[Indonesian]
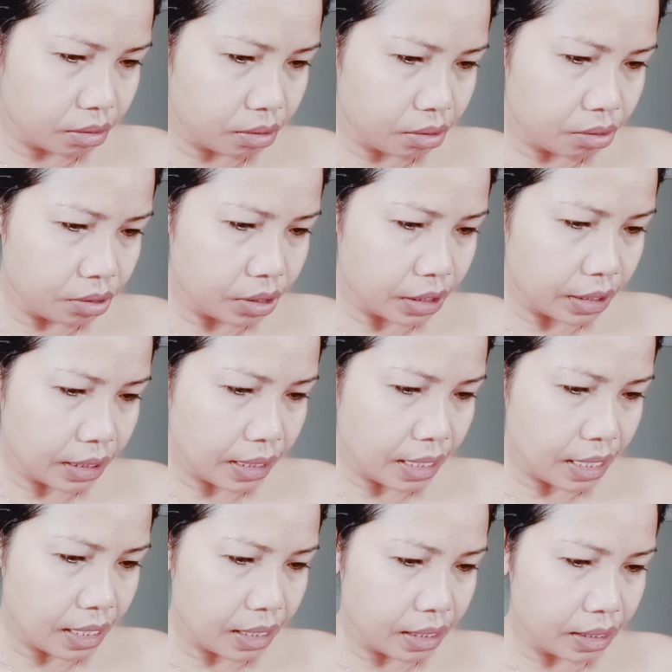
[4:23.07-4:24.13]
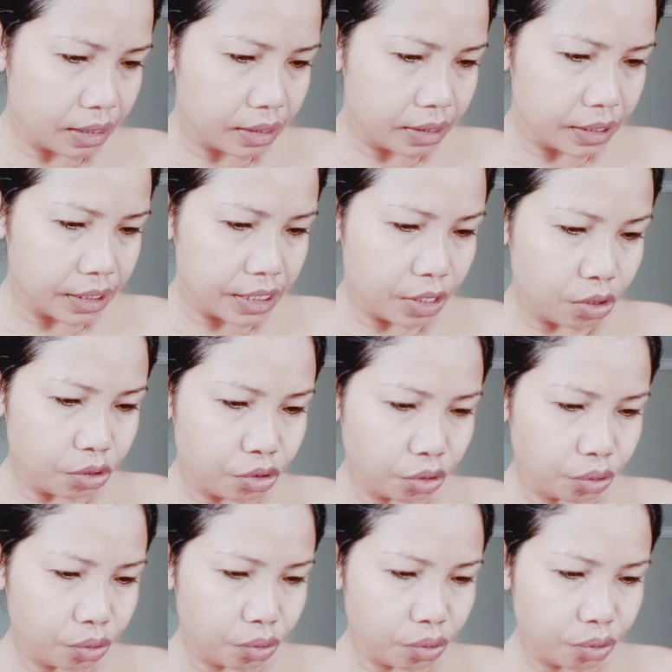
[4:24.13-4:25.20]
oh setelah eh, dikocok
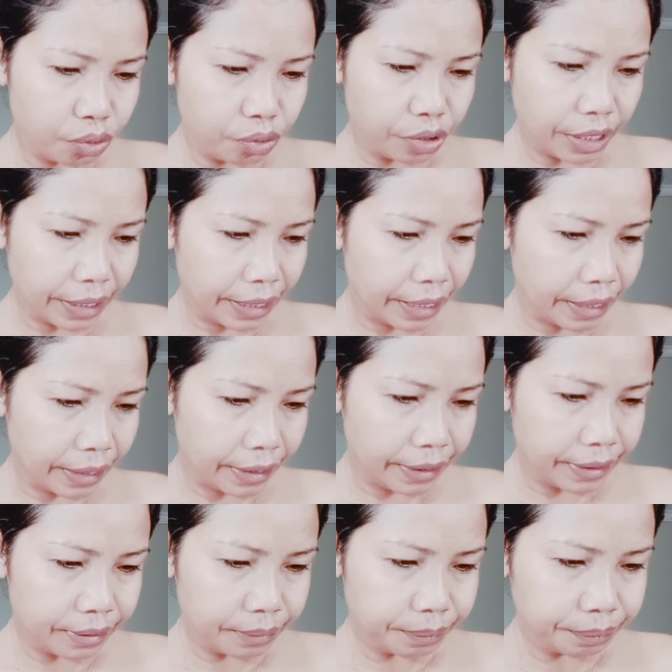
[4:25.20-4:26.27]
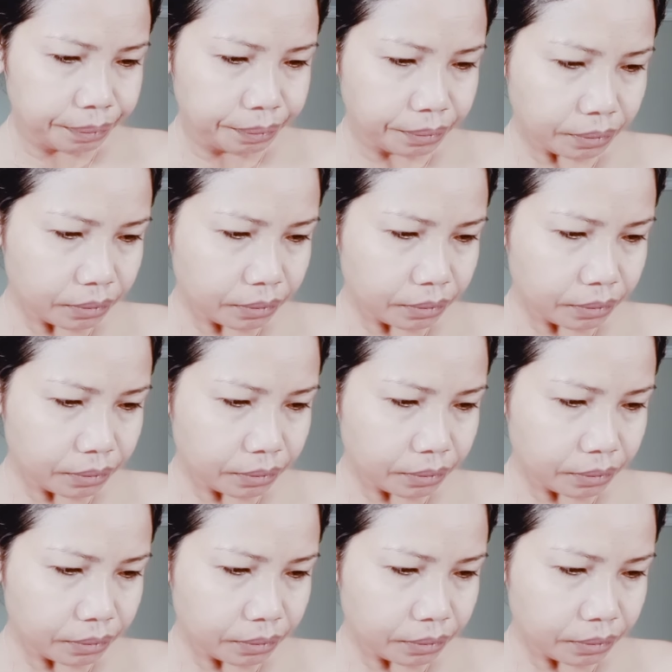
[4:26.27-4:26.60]
dulu ya kan